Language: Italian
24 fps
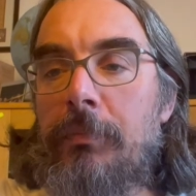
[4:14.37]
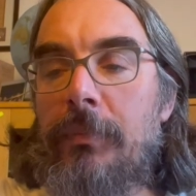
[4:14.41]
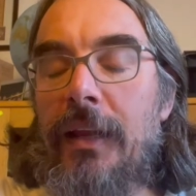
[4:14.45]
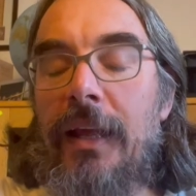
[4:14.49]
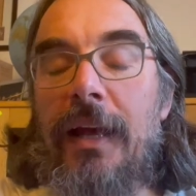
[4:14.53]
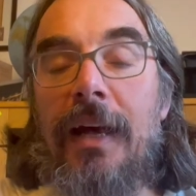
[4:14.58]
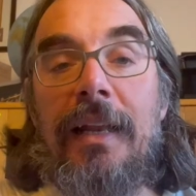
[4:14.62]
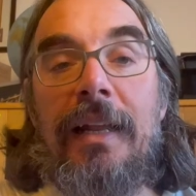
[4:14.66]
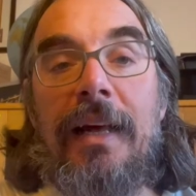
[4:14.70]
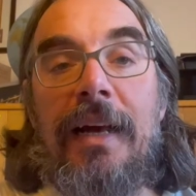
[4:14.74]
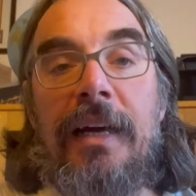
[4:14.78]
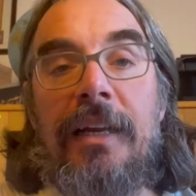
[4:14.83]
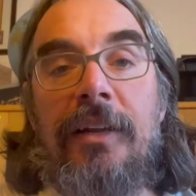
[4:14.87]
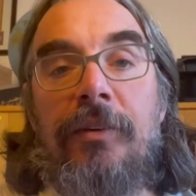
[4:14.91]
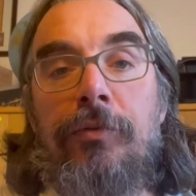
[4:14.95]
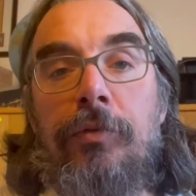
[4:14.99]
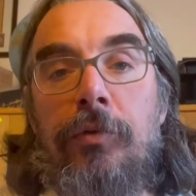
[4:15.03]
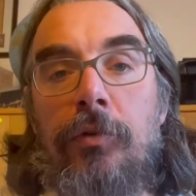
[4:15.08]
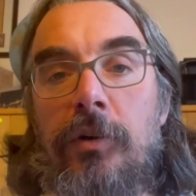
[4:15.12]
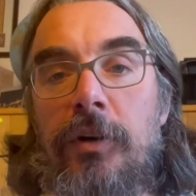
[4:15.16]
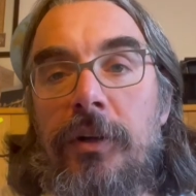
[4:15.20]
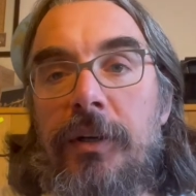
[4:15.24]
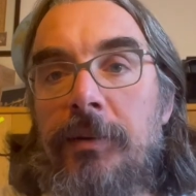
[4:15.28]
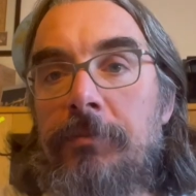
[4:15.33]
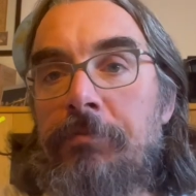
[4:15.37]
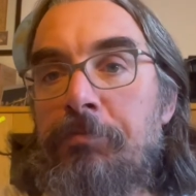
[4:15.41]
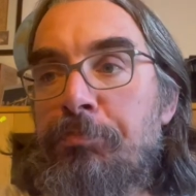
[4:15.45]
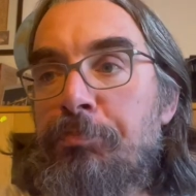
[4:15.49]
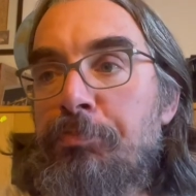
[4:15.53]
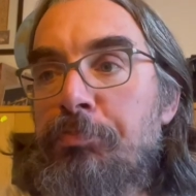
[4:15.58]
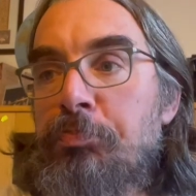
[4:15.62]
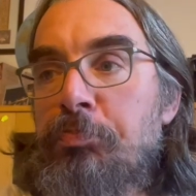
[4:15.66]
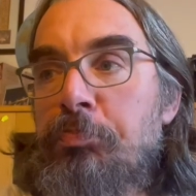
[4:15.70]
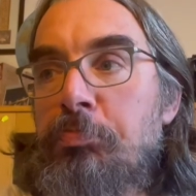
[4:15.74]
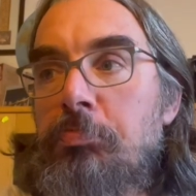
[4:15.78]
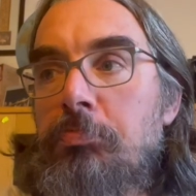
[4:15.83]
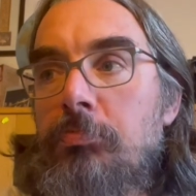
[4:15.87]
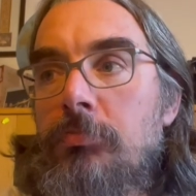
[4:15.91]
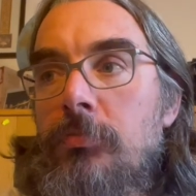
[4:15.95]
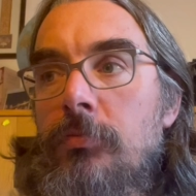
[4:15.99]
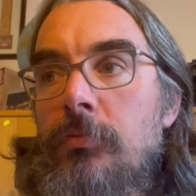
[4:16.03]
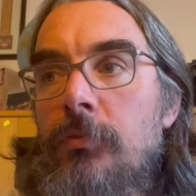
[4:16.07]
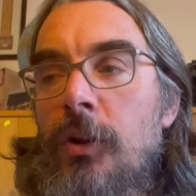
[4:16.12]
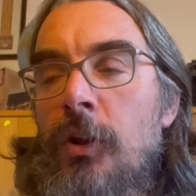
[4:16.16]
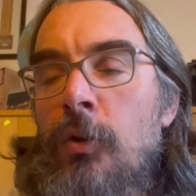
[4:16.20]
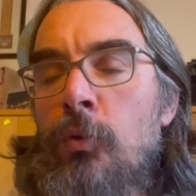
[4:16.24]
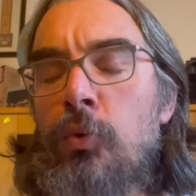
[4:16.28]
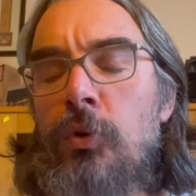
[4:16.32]
alla California.
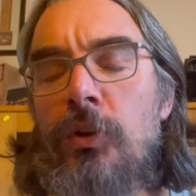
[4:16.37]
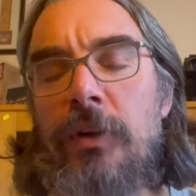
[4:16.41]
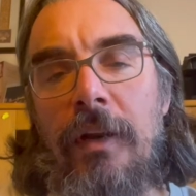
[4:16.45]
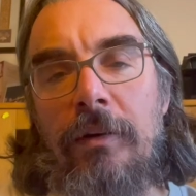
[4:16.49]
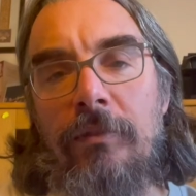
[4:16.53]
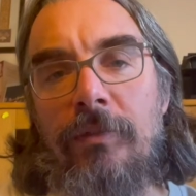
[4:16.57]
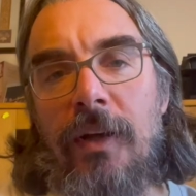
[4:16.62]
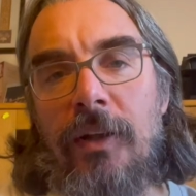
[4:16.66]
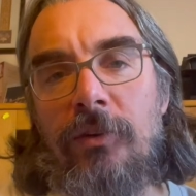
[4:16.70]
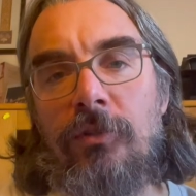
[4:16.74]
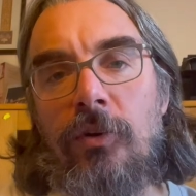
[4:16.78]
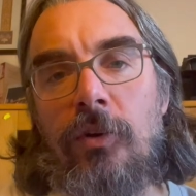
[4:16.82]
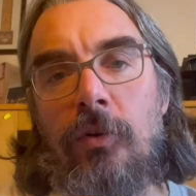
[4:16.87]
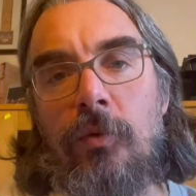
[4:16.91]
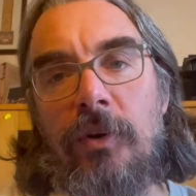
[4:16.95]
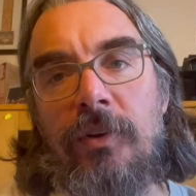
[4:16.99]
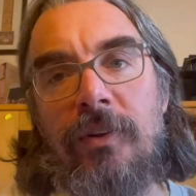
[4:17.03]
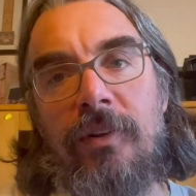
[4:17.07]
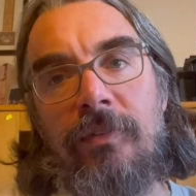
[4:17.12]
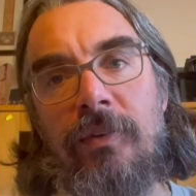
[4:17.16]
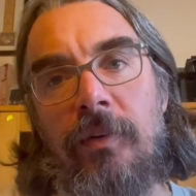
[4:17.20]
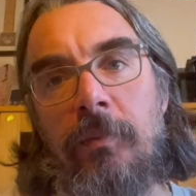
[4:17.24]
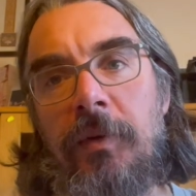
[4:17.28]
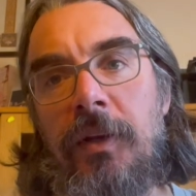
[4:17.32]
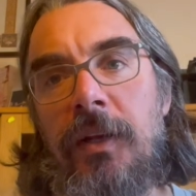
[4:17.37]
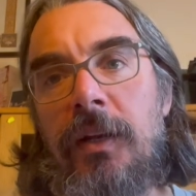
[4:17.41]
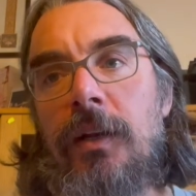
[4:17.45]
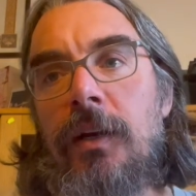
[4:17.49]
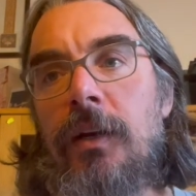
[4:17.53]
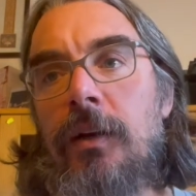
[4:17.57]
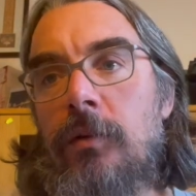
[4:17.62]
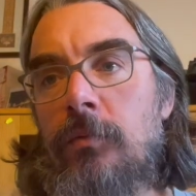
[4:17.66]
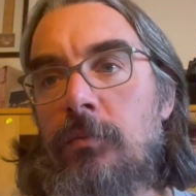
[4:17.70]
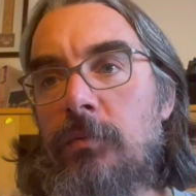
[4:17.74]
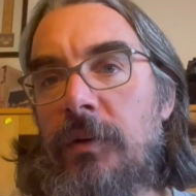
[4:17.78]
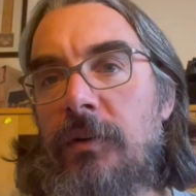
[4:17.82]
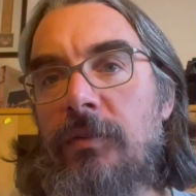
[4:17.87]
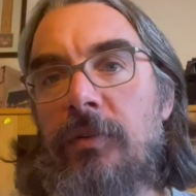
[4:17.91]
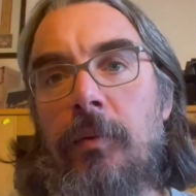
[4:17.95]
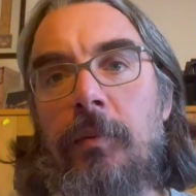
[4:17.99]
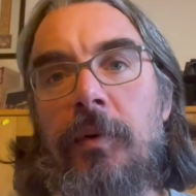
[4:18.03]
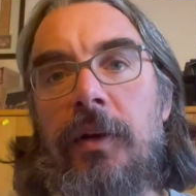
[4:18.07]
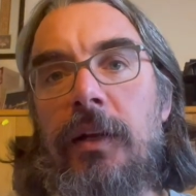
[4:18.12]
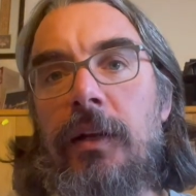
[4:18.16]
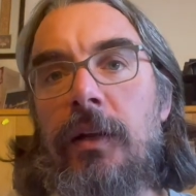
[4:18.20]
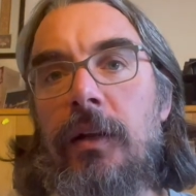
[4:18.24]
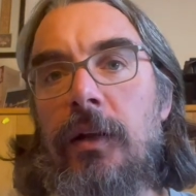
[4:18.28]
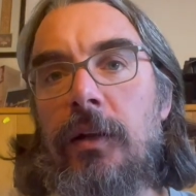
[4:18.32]
Quindi al viaggio di questa famiglia, una
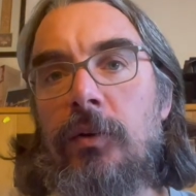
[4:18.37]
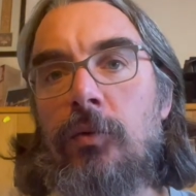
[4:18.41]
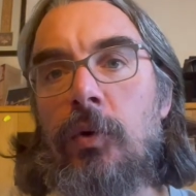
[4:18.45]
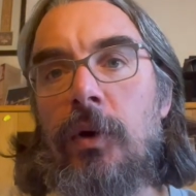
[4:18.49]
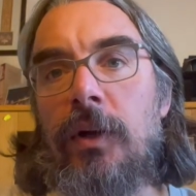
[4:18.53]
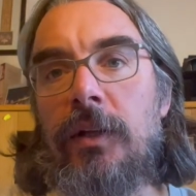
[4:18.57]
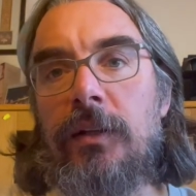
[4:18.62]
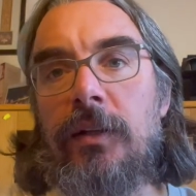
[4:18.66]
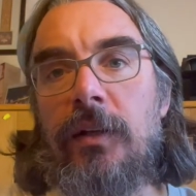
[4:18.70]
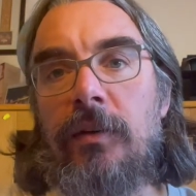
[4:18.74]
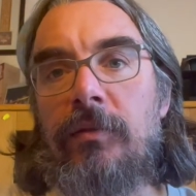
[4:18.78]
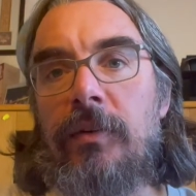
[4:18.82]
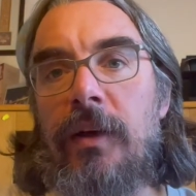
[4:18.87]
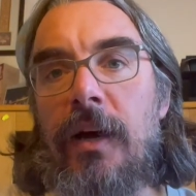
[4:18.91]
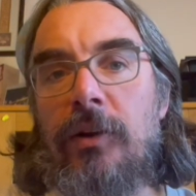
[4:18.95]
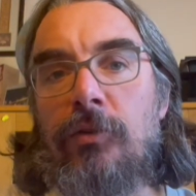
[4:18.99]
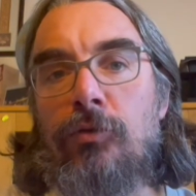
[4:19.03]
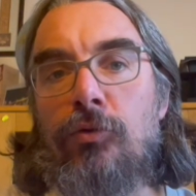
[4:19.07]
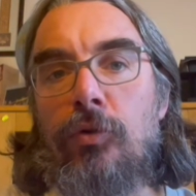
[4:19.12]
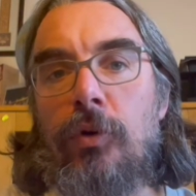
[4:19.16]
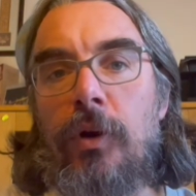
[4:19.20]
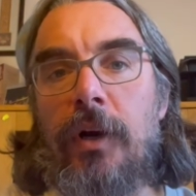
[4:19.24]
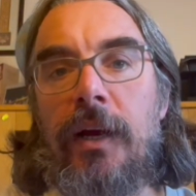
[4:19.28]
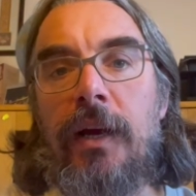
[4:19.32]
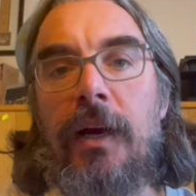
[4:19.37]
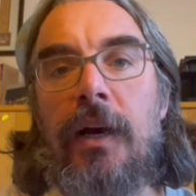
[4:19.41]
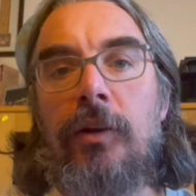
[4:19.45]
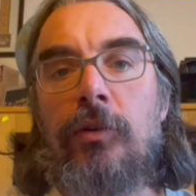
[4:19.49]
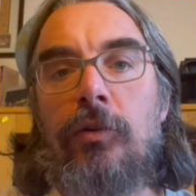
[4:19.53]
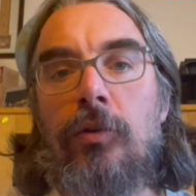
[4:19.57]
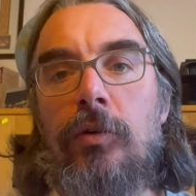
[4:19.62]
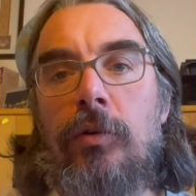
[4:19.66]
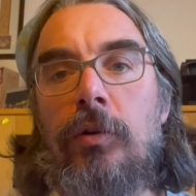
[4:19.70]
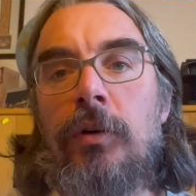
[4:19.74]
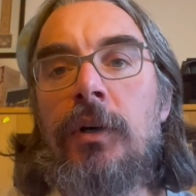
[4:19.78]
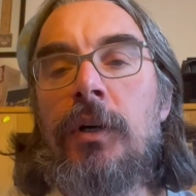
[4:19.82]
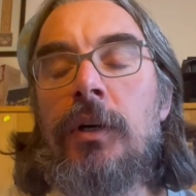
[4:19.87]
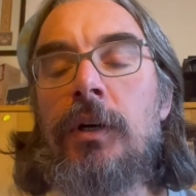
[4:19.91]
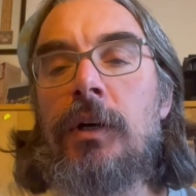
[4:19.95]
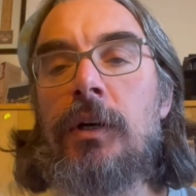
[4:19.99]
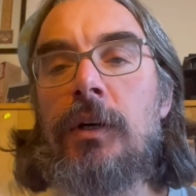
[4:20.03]
famiglia durante il viaggio accadono